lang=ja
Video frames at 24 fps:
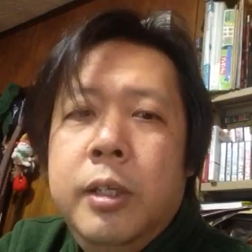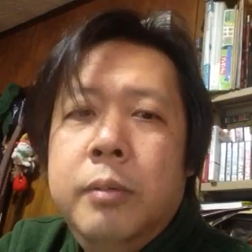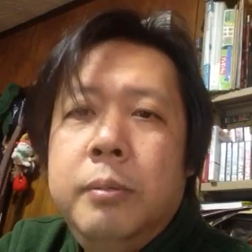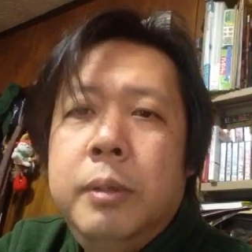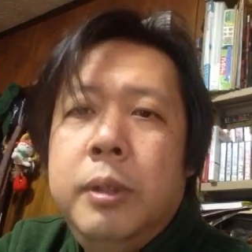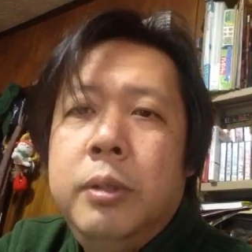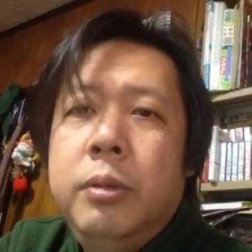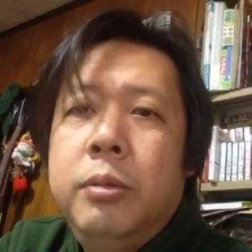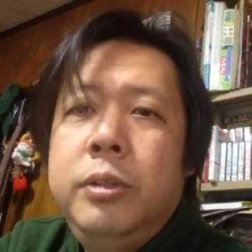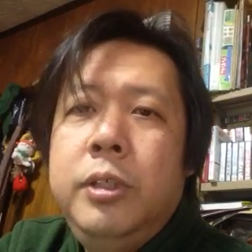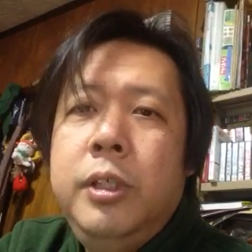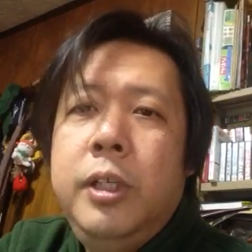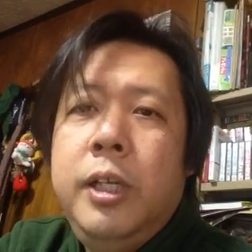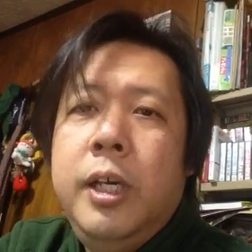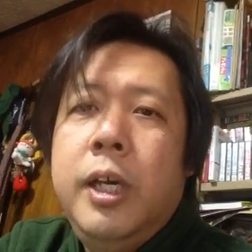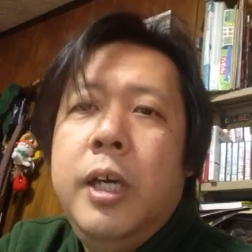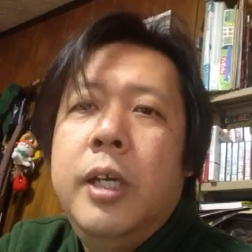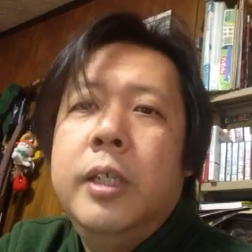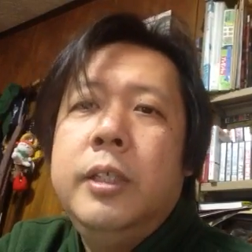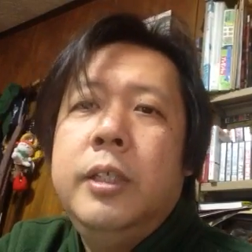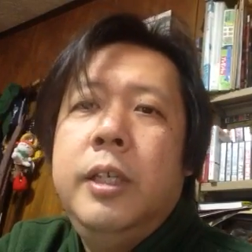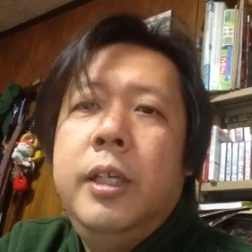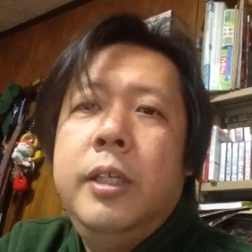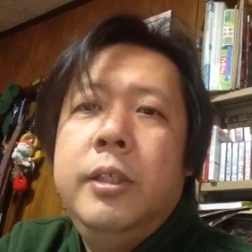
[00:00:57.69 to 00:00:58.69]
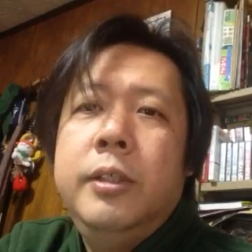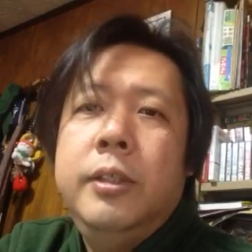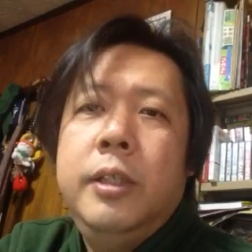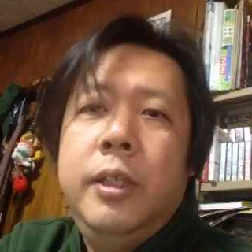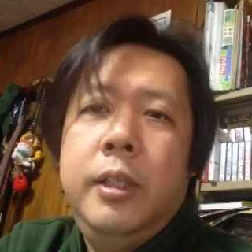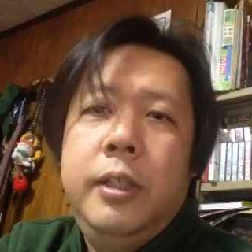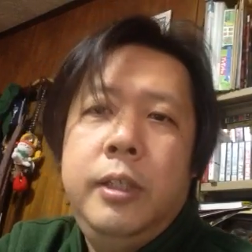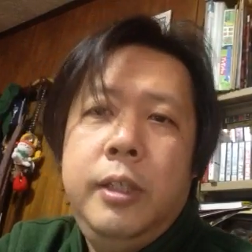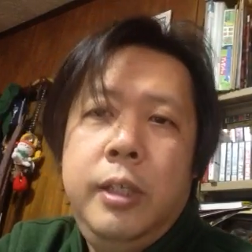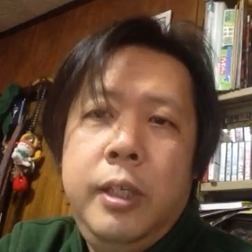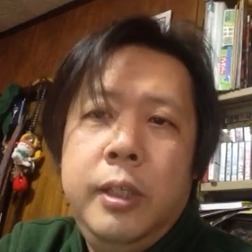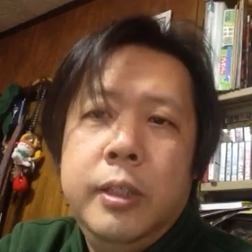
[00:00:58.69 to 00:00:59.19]
後に発見さ
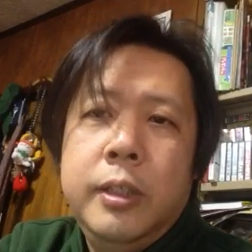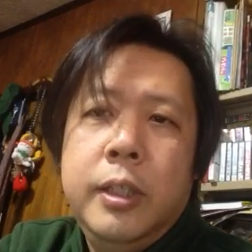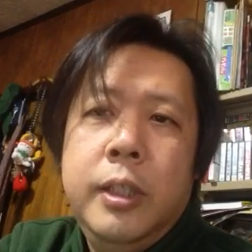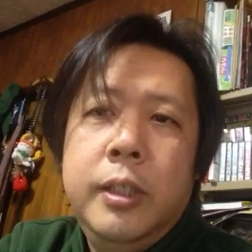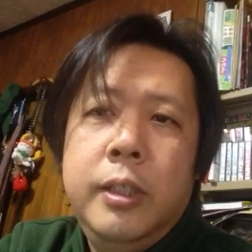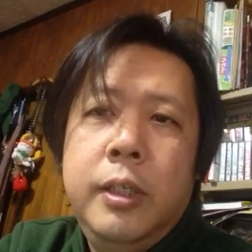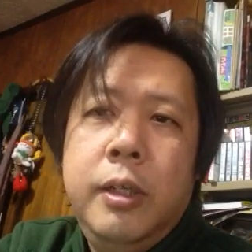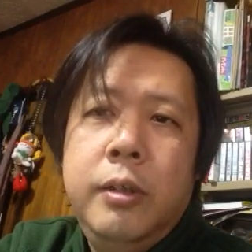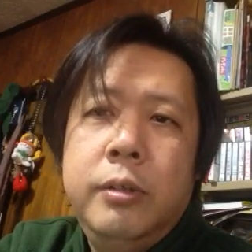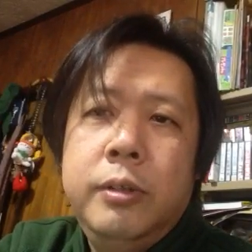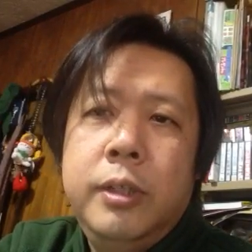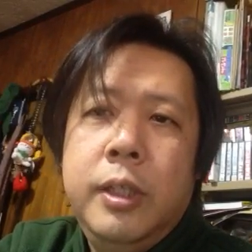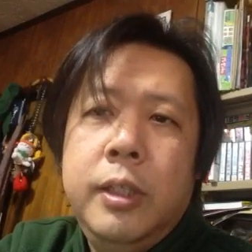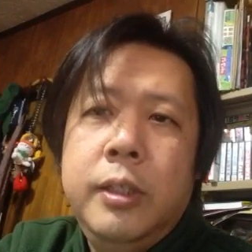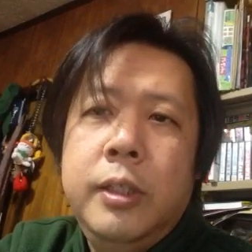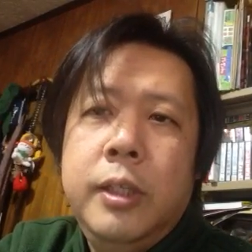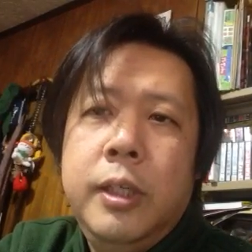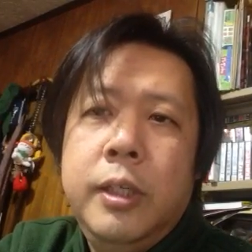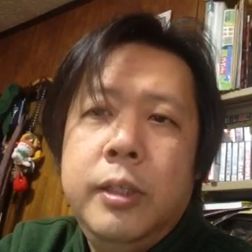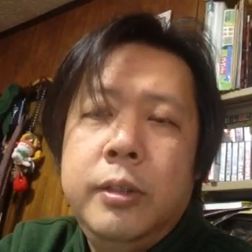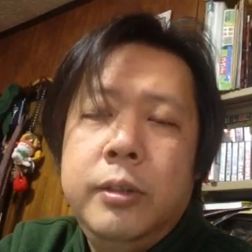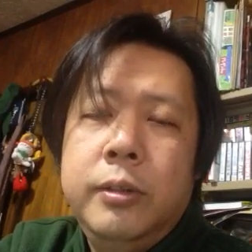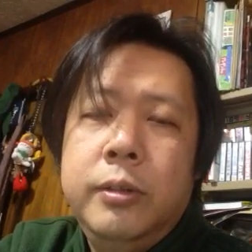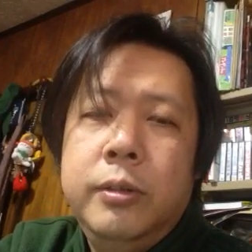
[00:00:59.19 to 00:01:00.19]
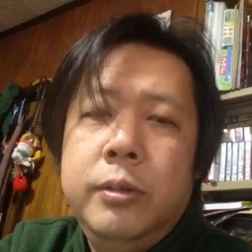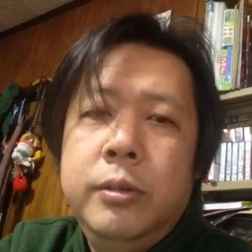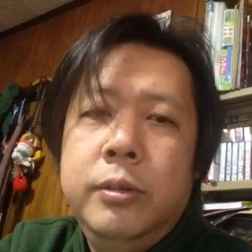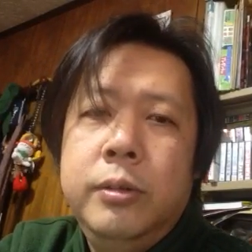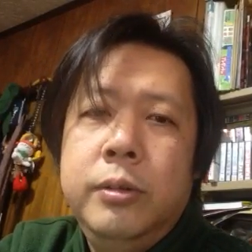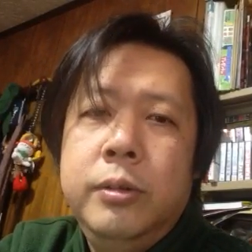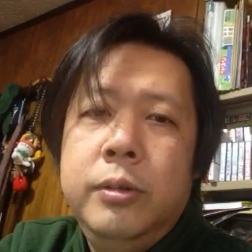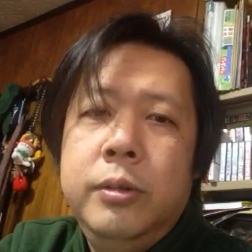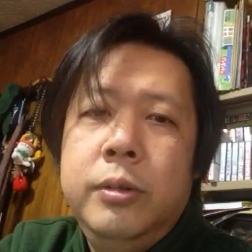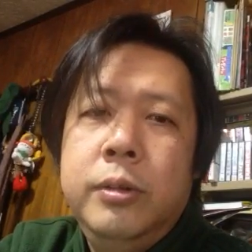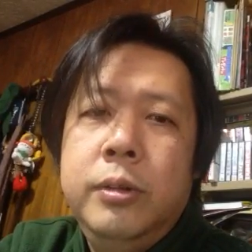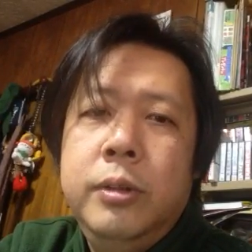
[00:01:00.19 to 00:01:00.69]
れてカーネル・サンダース
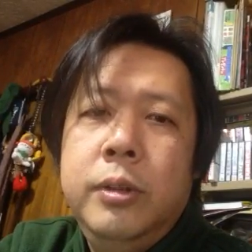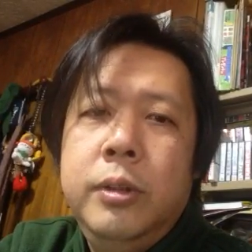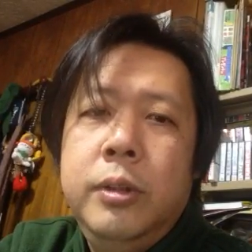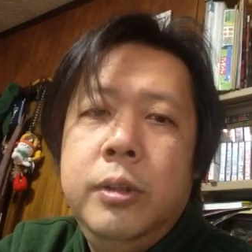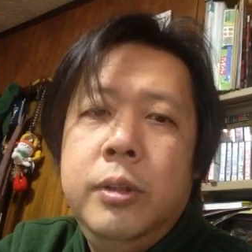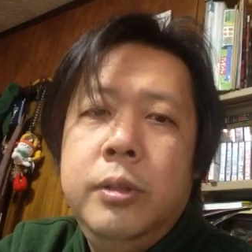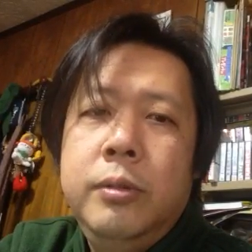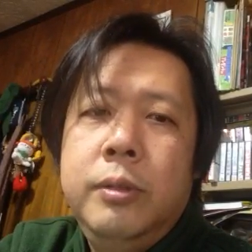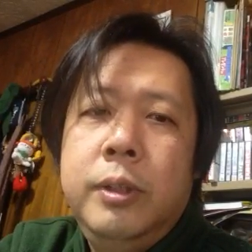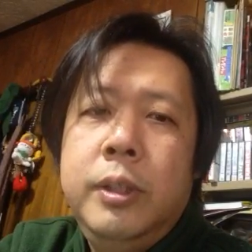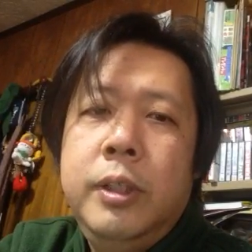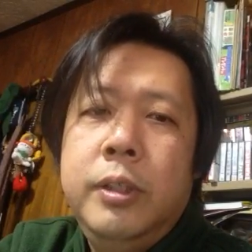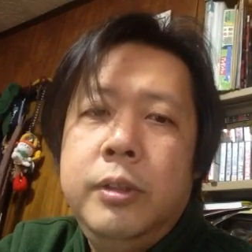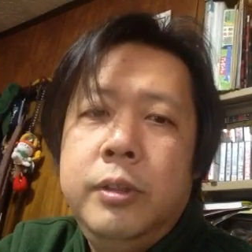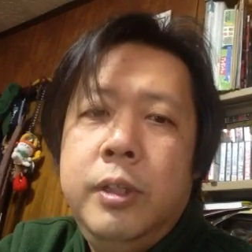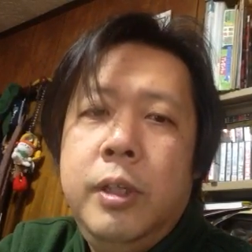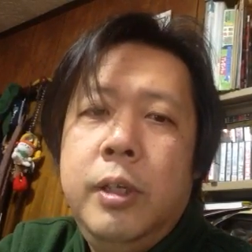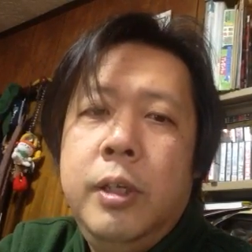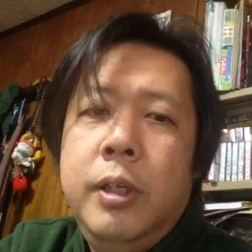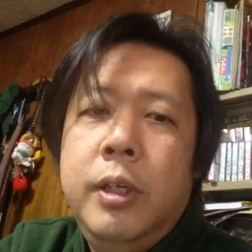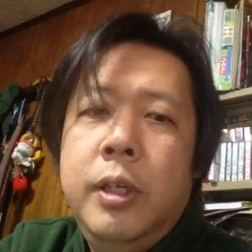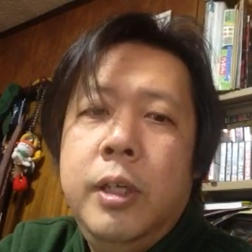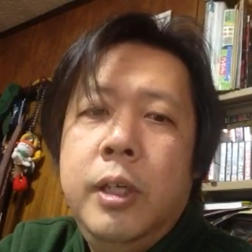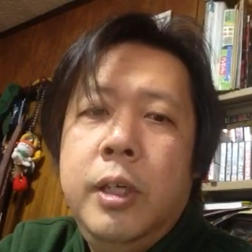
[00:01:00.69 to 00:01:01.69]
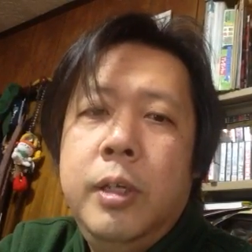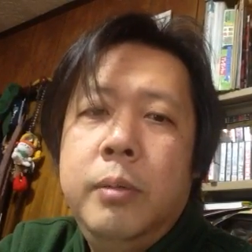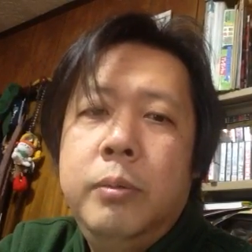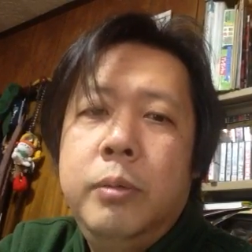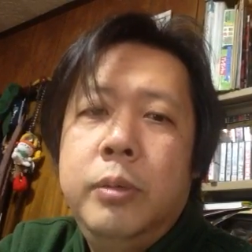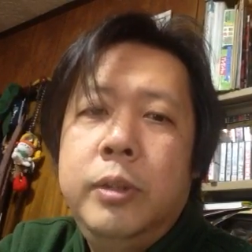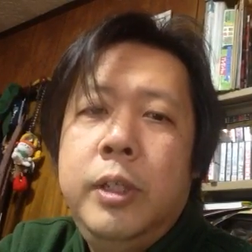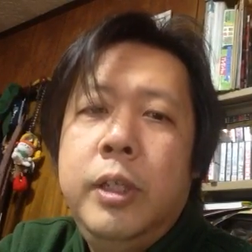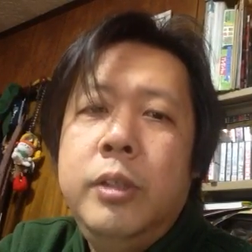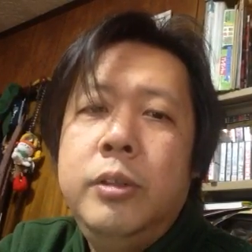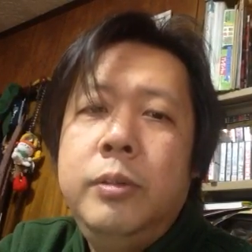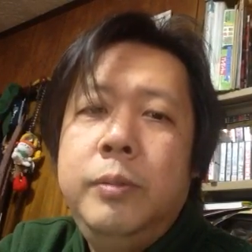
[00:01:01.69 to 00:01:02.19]
はですね、
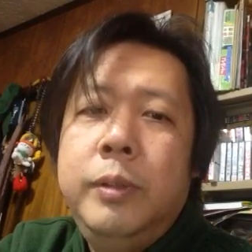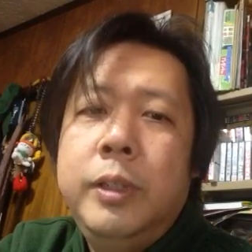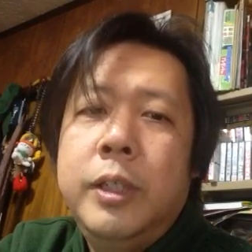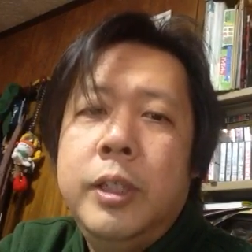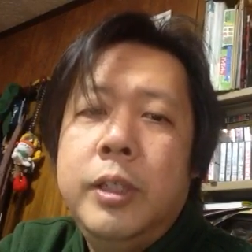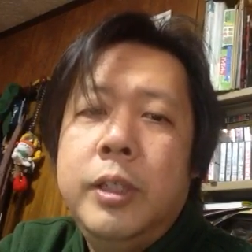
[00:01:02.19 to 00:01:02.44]
もう手首